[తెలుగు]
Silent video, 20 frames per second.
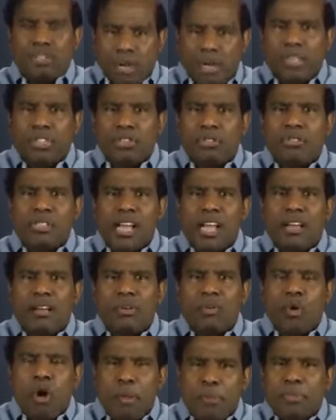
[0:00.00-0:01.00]
సారీ టు సే
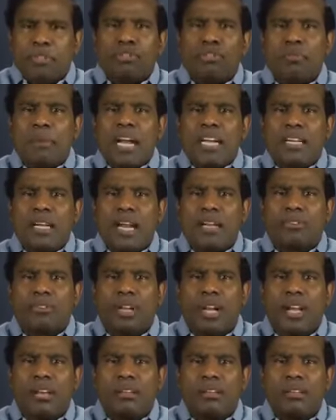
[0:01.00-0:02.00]
కోపంతో
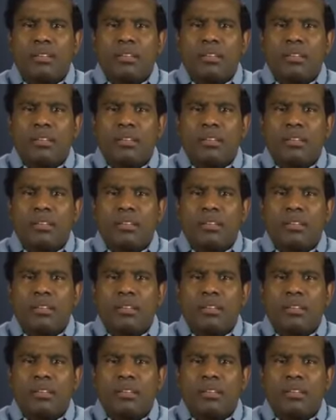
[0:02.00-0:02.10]
మాట్లాడుతున్నా